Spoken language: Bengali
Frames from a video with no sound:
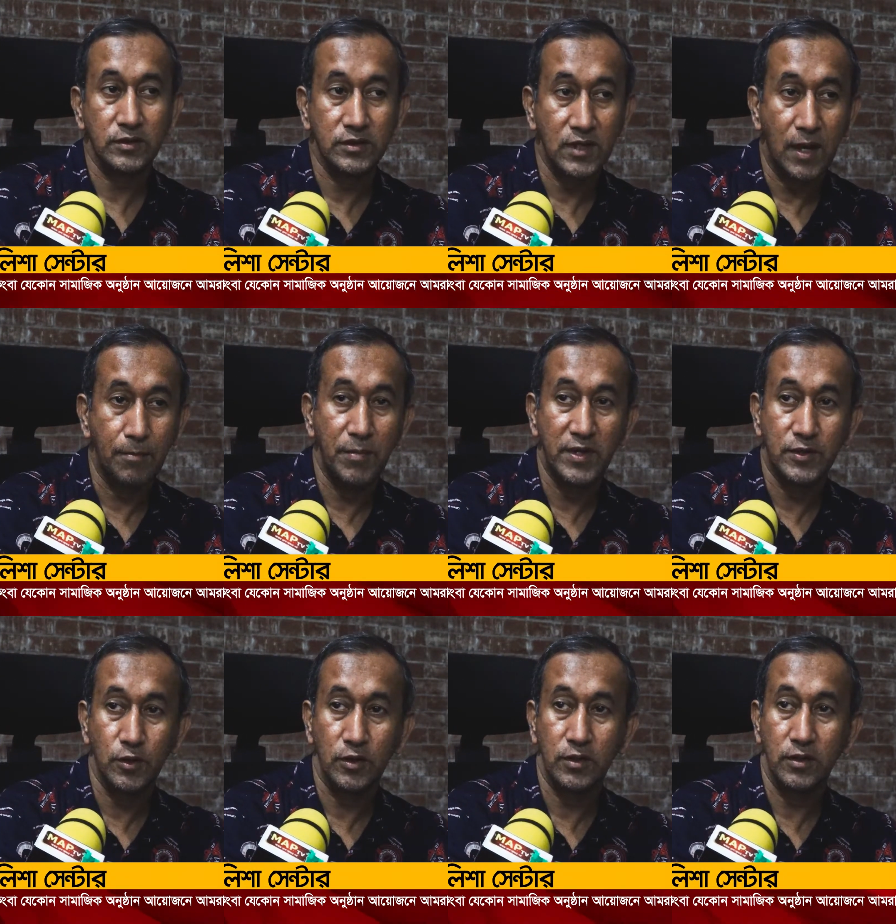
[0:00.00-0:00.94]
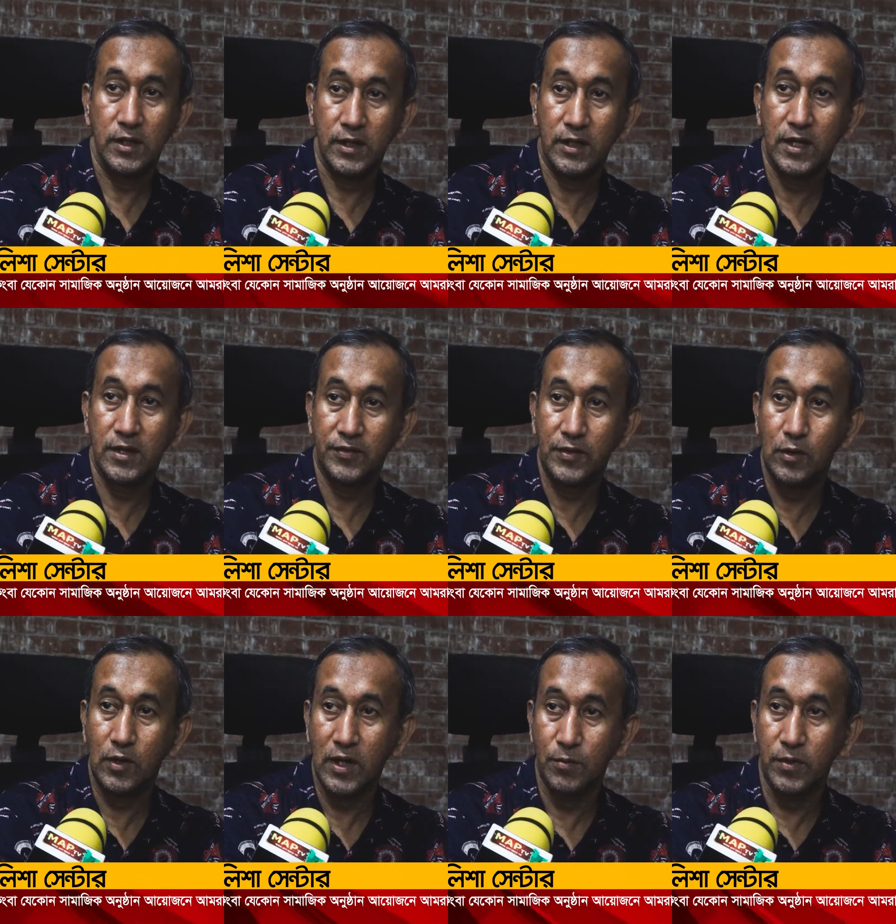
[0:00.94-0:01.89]
সাবমেনশন এখানে ছিল
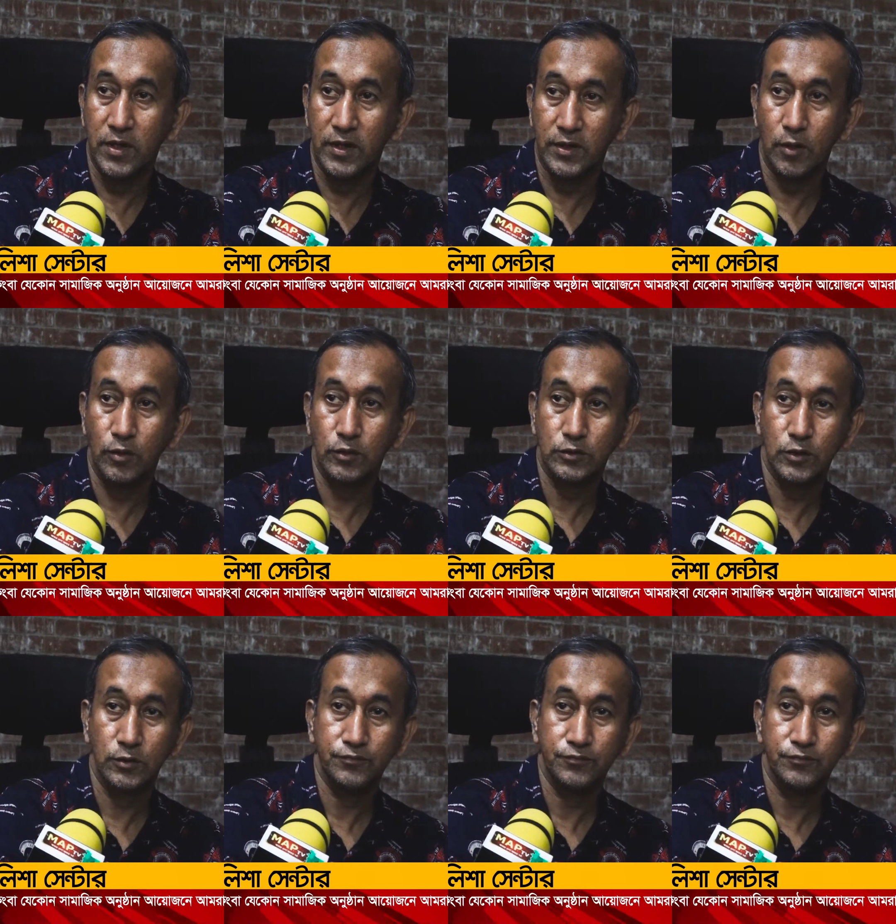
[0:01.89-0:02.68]
লাইব্রেরির একটা অংশ